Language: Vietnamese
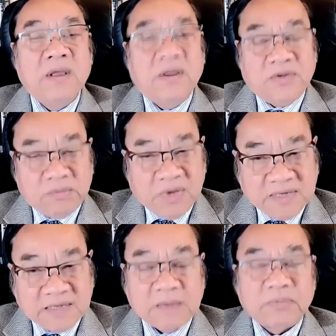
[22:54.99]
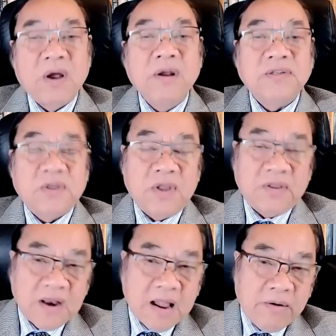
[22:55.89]
trong thời gian sắp tới nó sẽ như
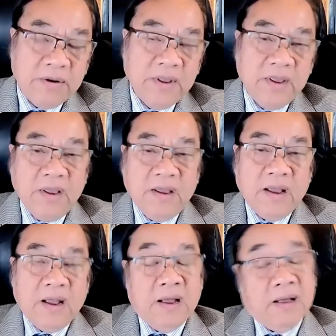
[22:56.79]
thế nào à,